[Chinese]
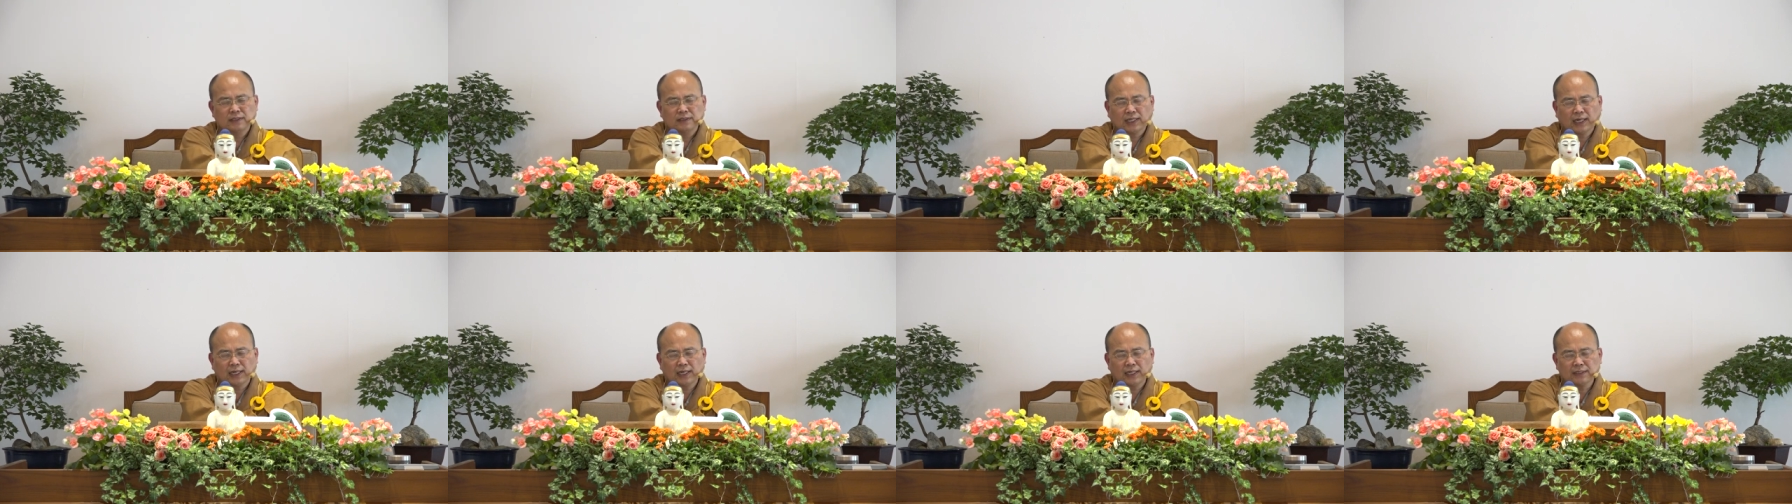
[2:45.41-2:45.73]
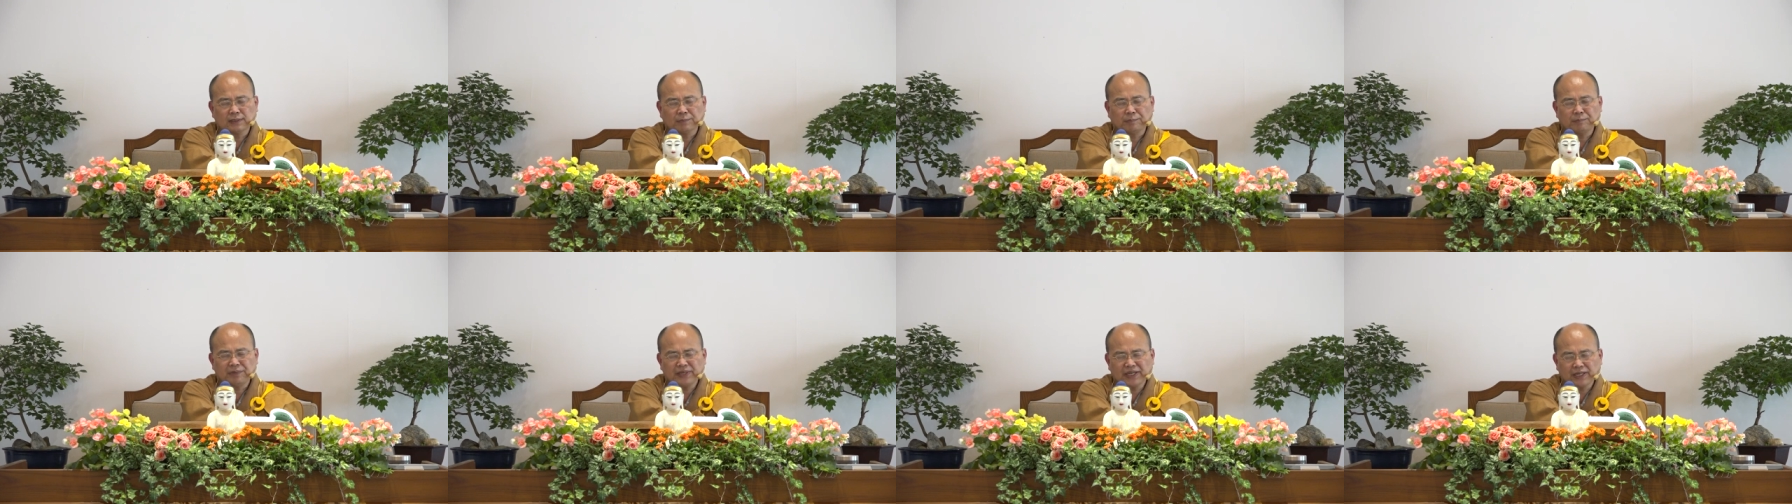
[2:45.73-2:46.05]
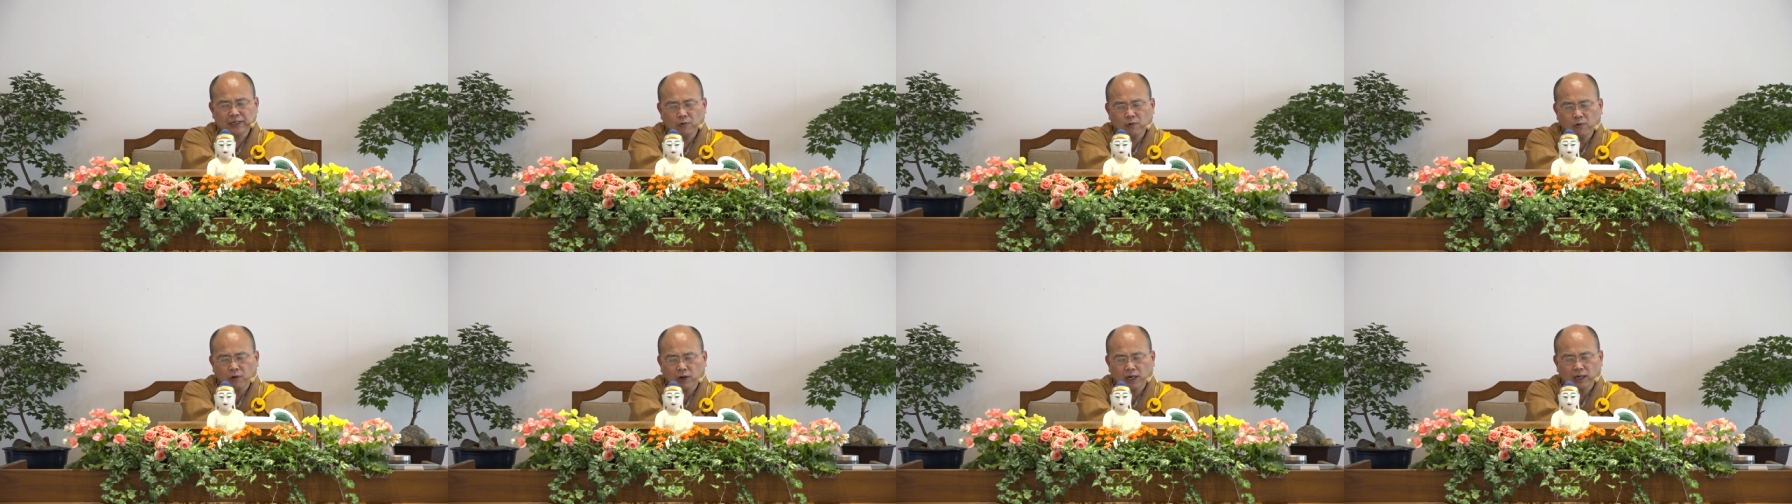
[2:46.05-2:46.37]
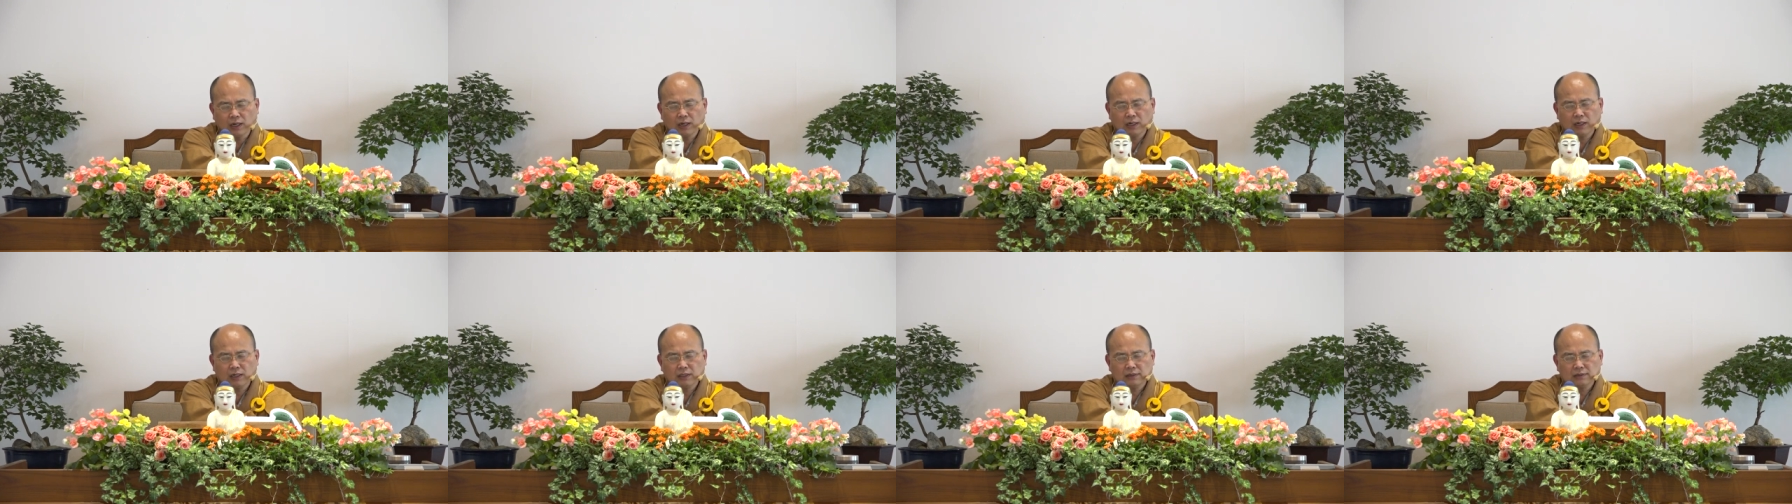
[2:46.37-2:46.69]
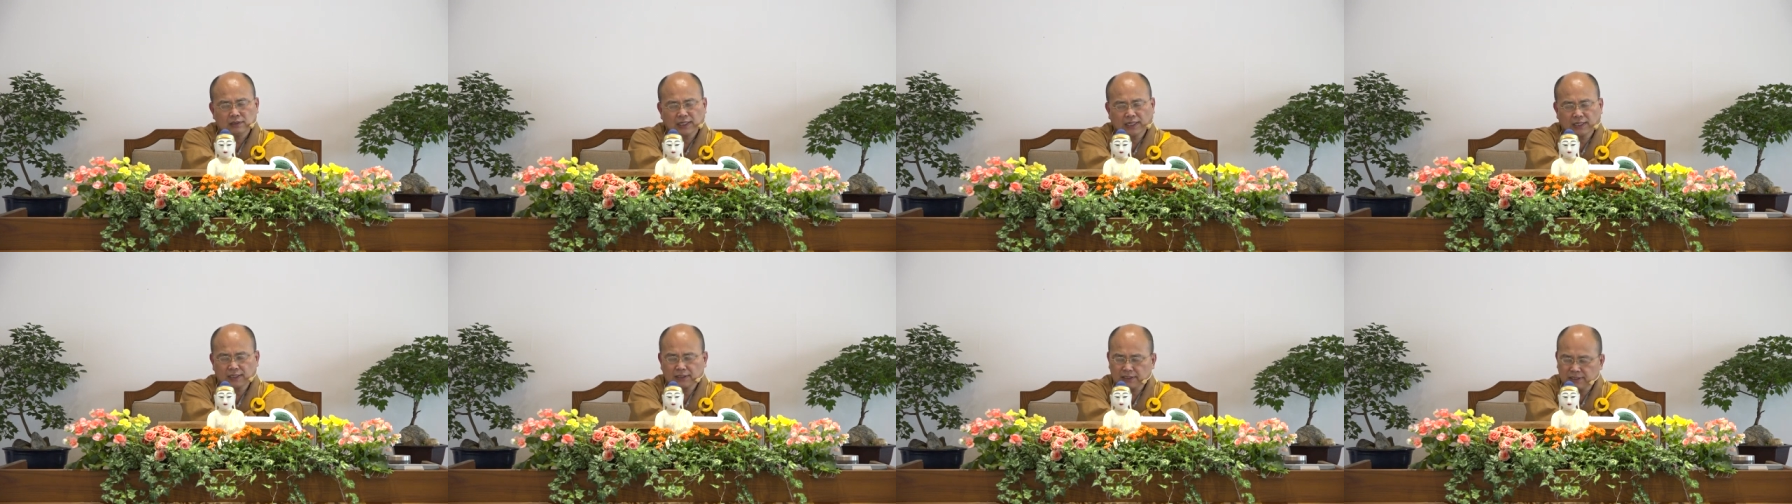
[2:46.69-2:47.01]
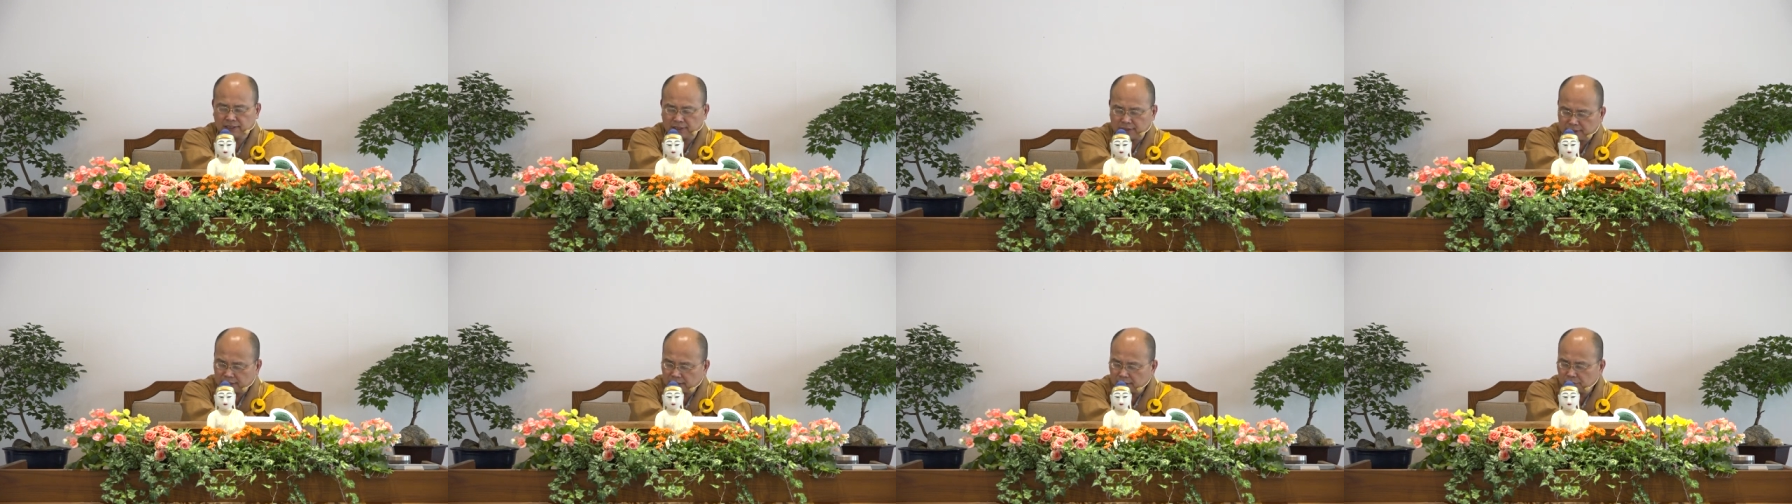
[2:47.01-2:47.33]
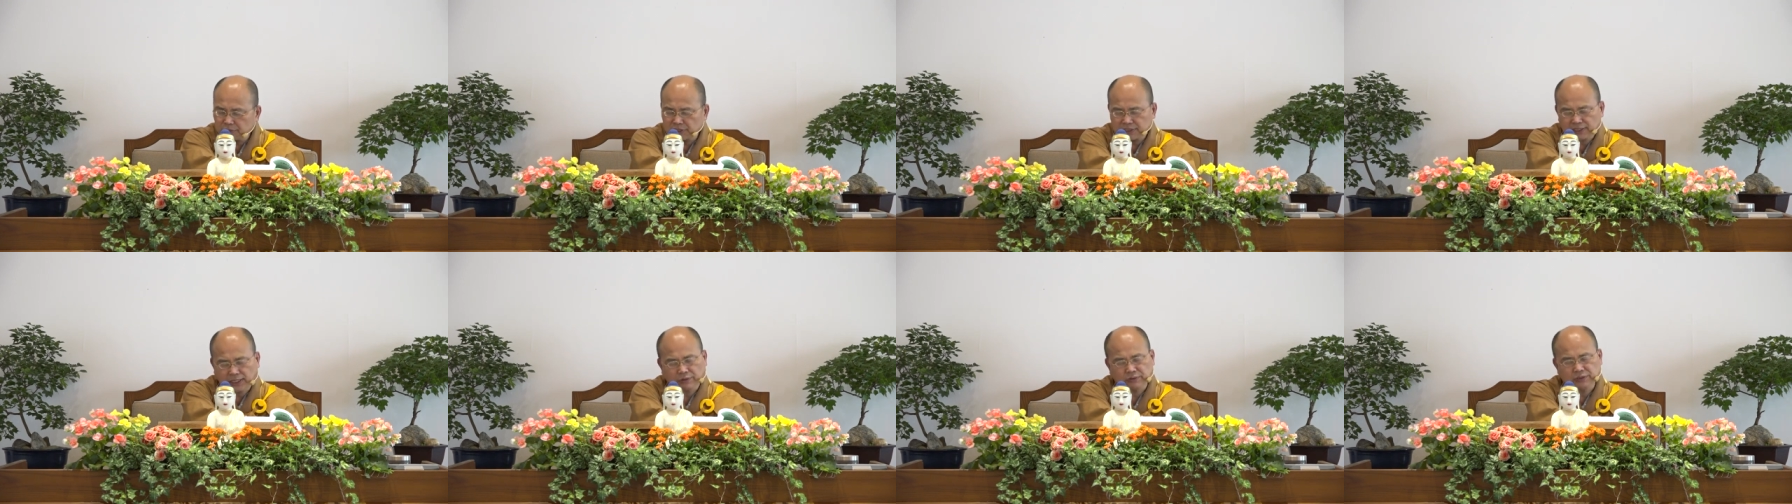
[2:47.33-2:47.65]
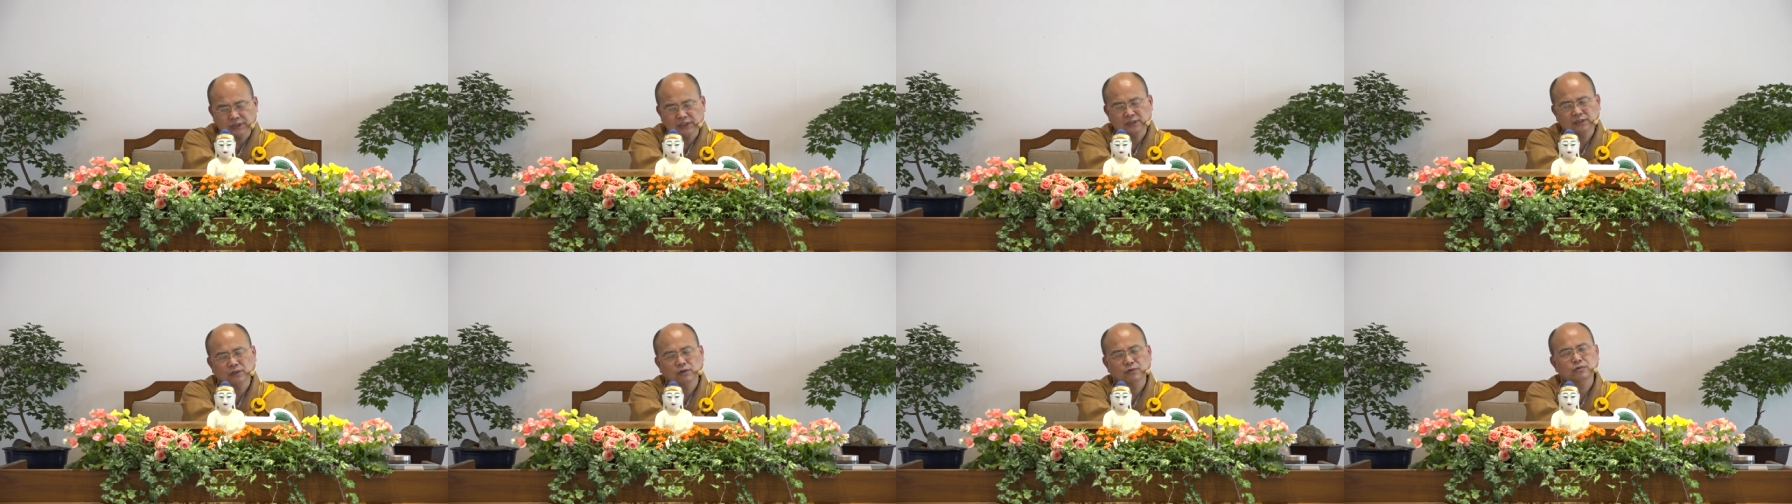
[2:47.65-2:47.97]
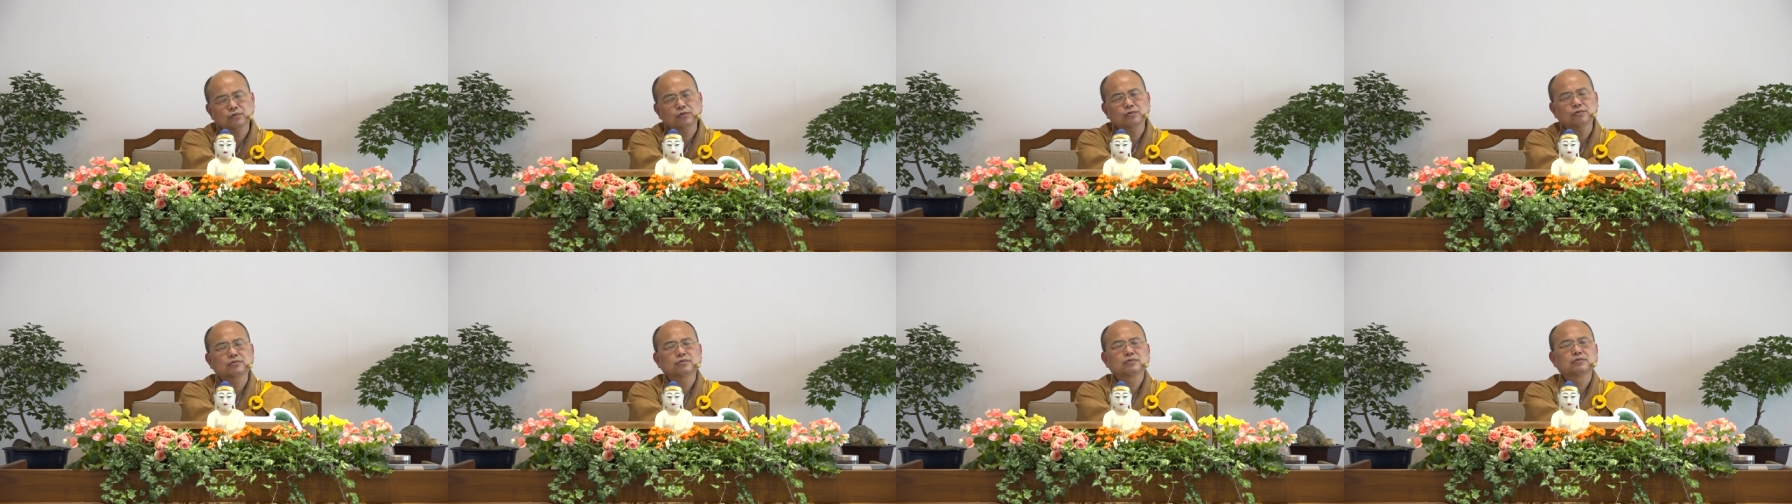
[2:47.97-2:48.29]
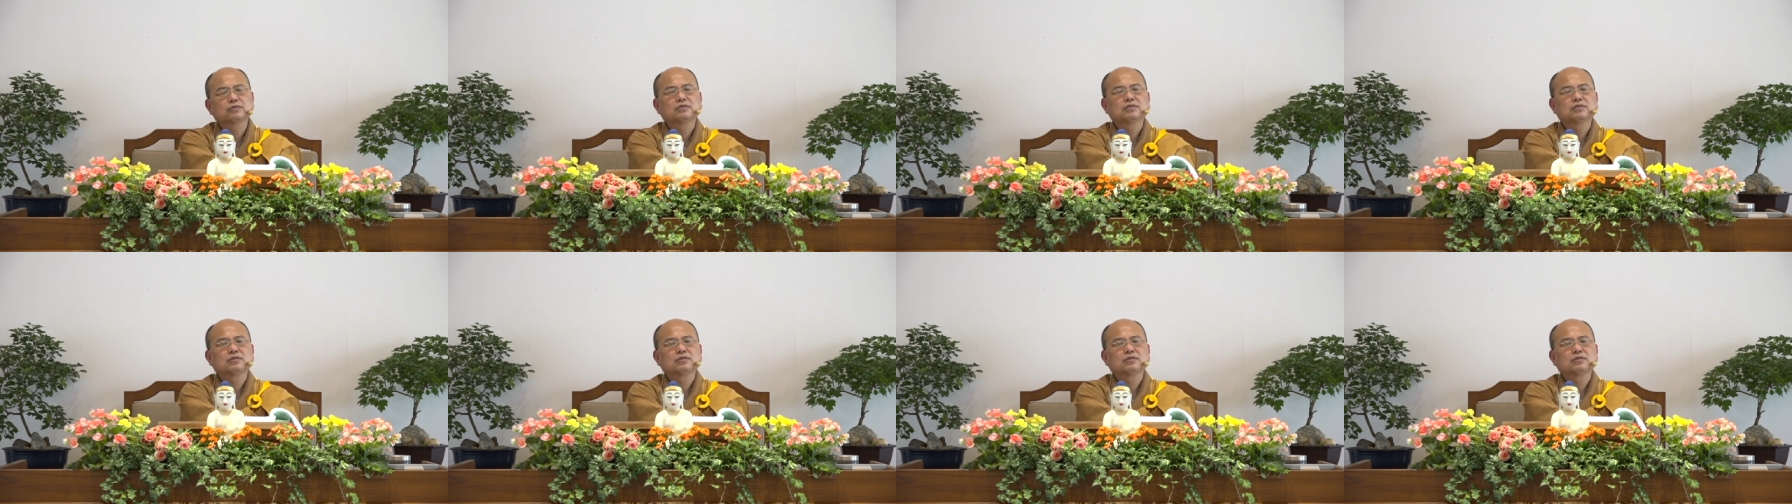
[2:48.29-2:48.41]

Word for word: 它的变化，它一定会导致痛苦。